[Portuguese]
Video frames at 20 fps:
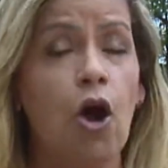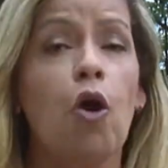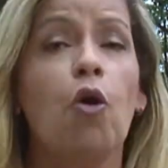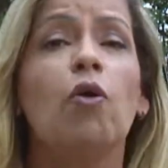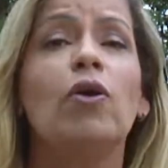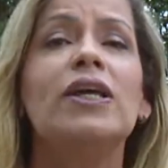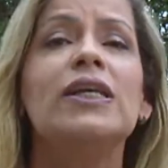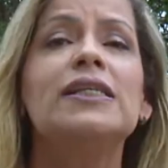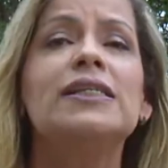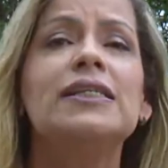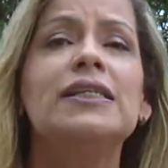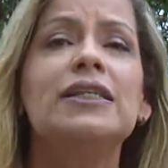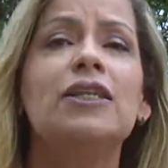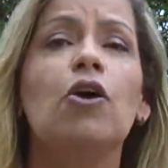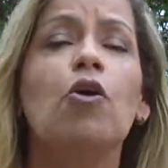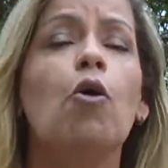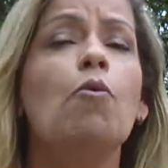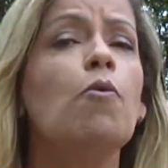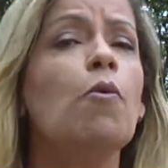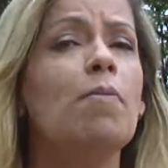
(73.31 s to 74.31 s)

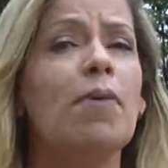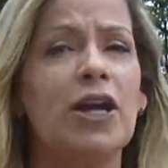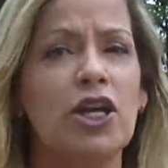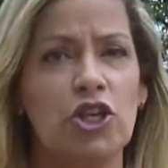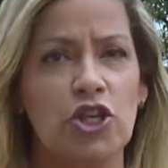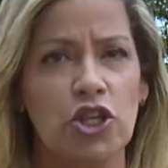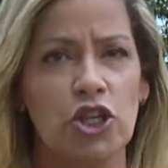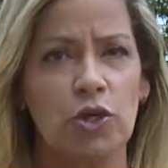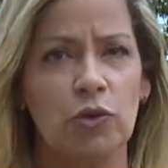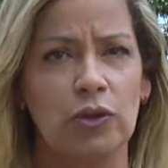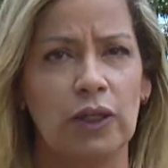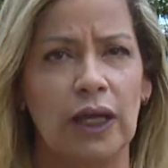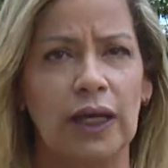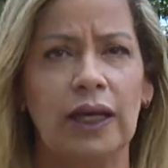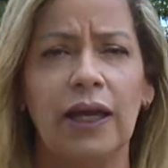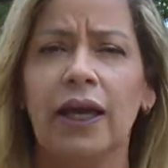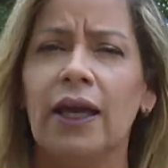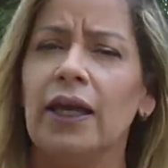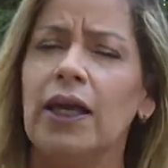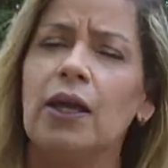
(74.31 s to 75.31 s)
conhecida como Mãe Gilda,
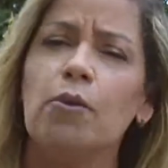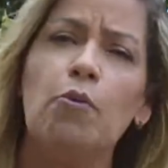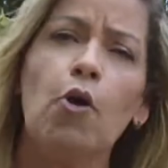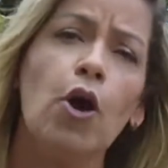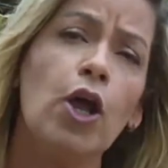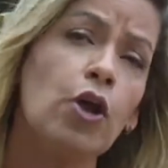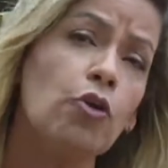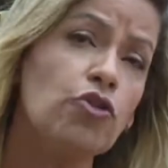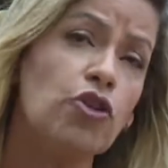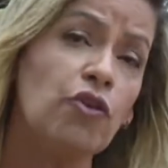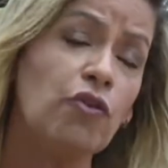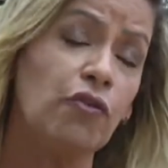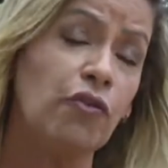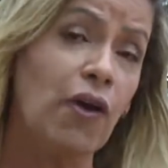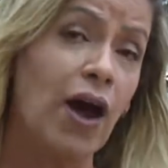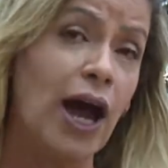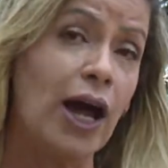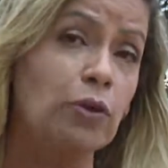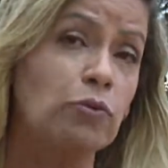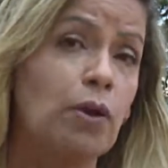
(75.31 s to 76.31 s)
que morreu de
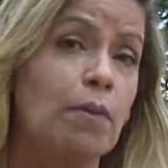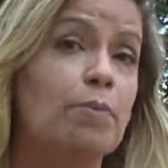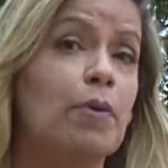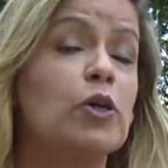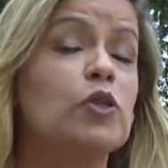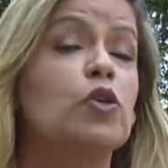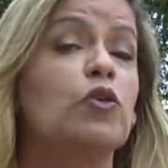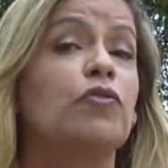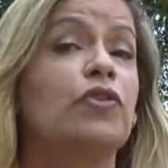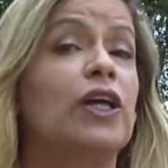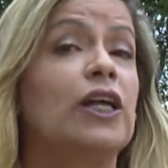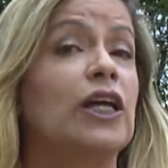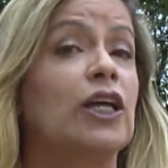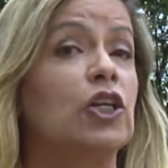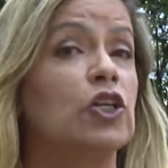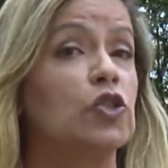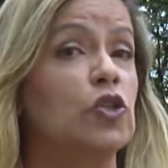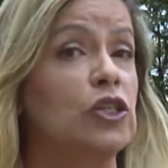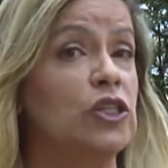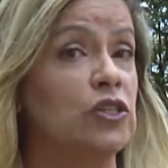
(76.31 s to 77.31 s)
infarto após sofrer
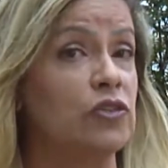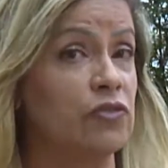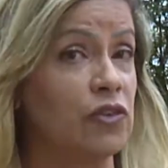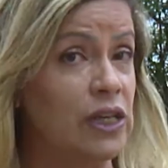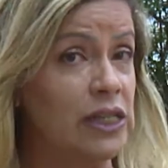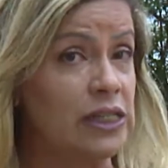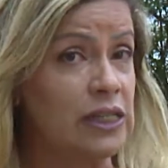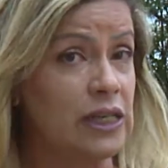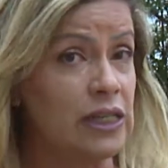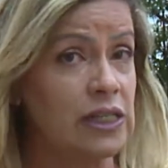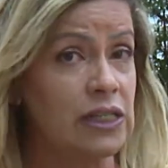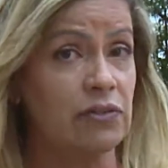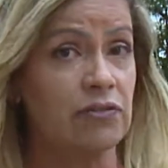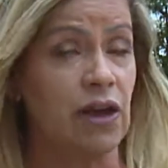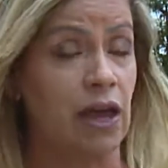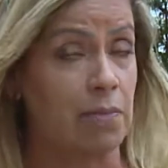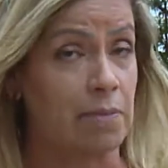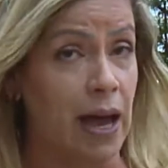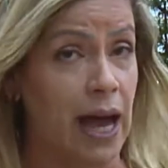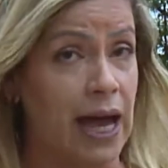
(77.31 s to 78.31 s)
agressões físicas e
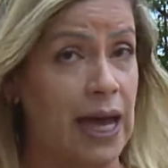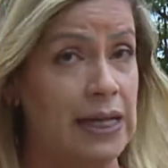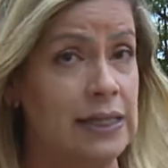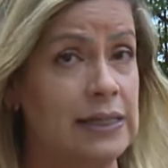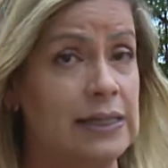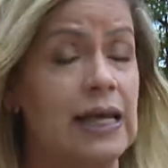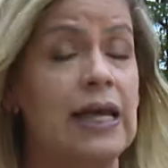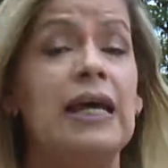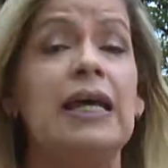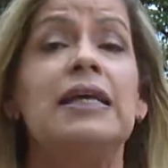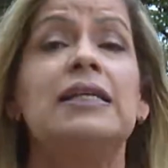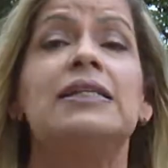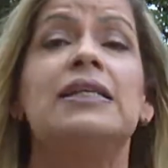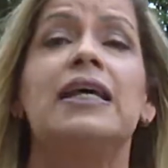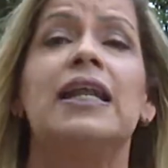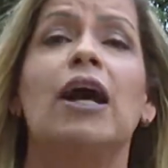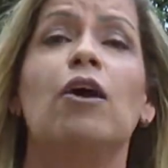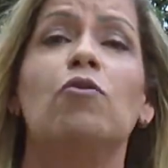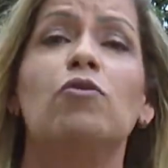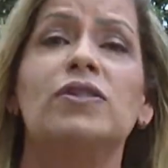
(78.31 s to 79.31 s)
verbais,
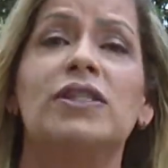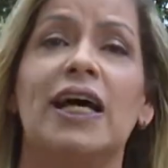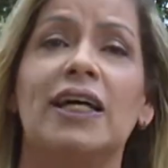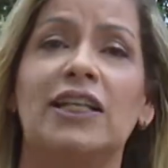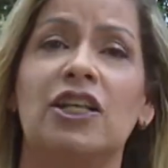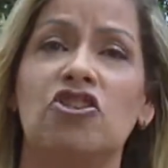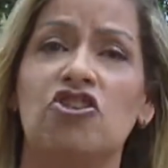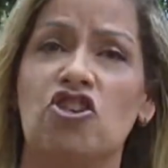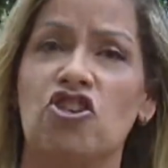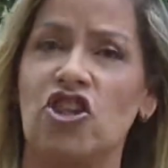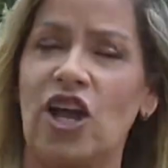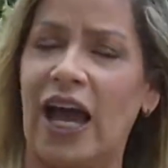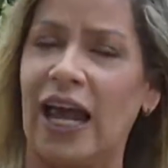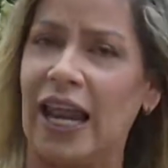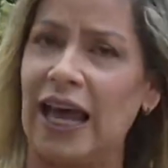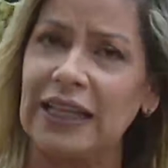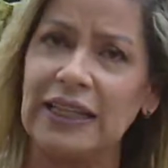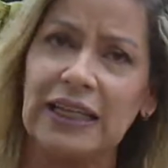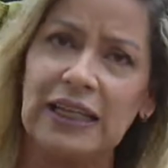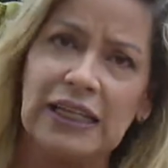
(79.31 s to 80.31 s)
ser acusada de
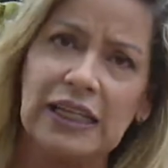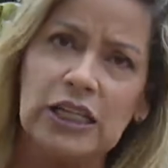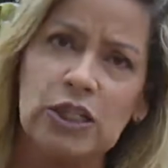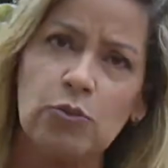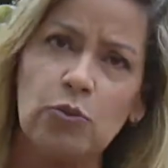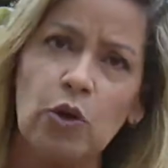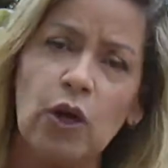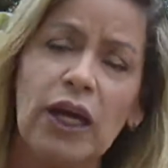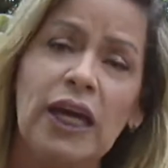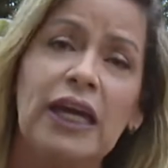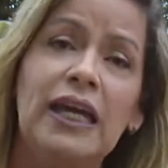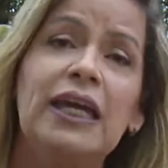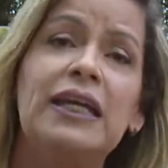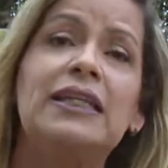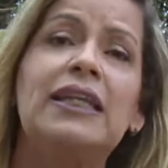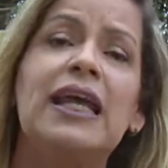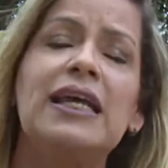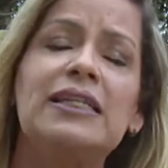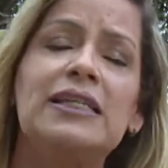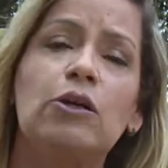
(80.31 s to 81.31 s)
charlatanismo e
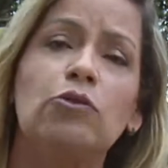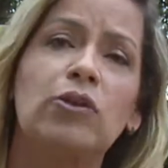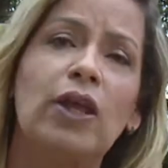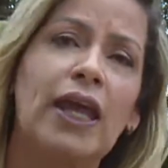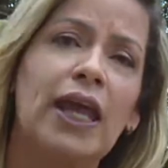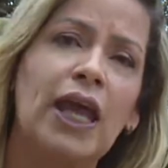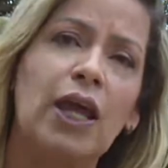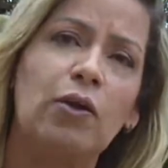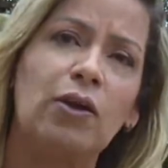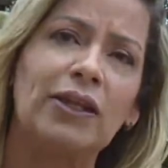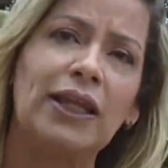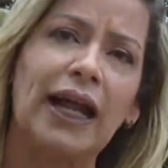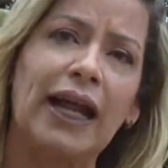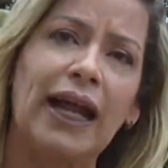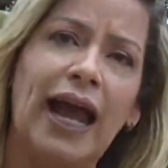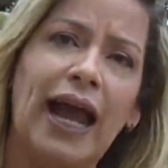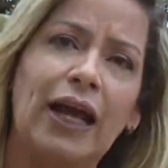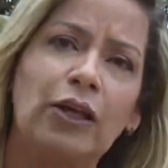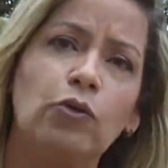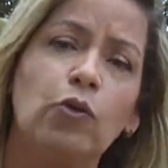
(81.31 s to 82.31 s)
ter seu terreiro
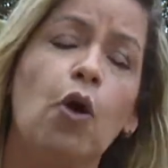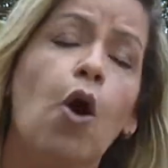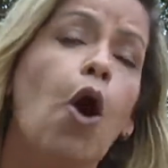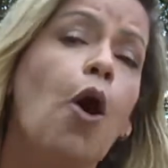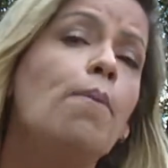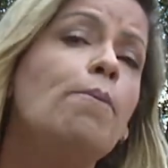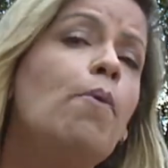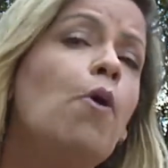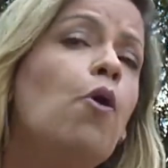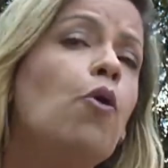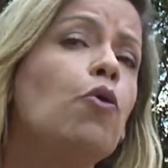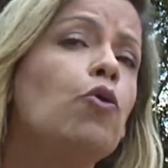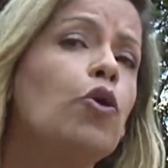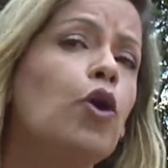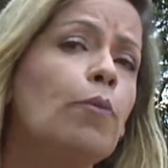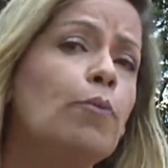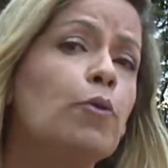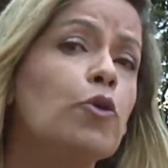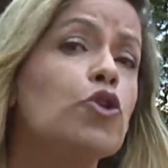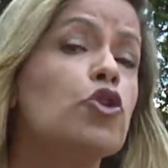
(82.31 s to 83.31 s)
atacado por
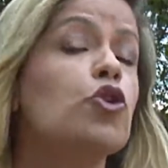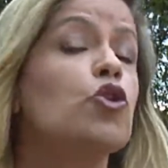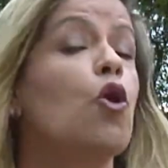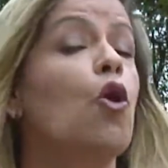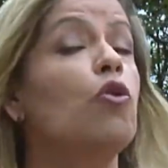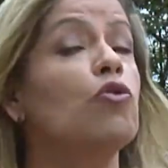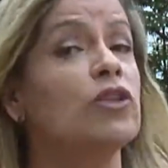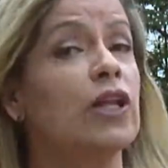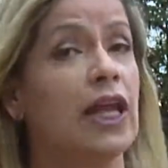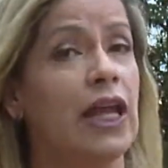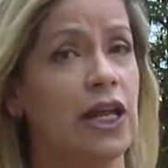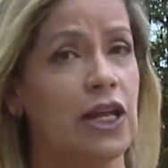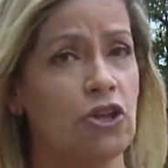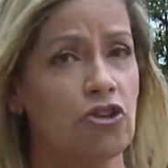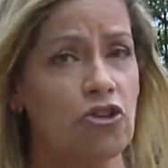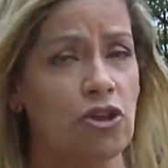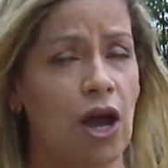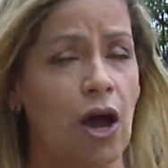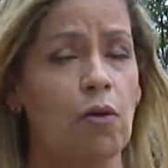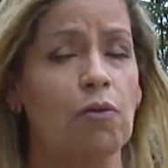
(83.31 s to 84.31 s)
grupos de outra
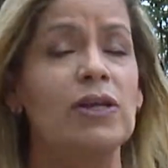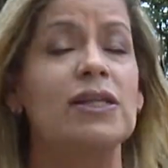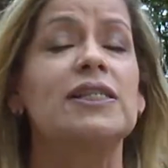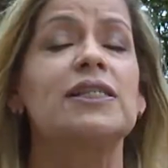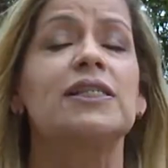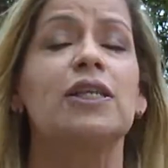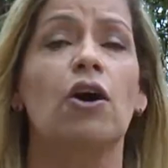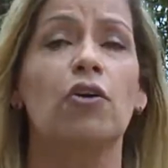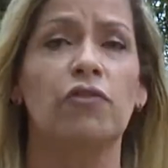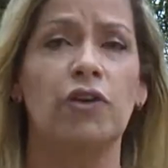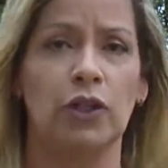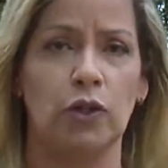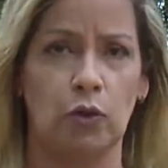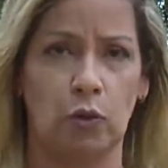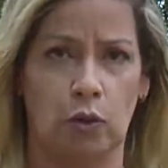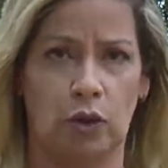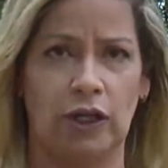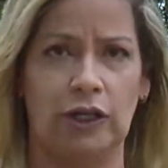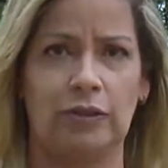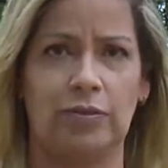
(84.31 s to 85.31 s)
religião em
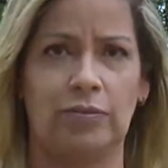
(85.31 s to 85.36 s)
Salvador.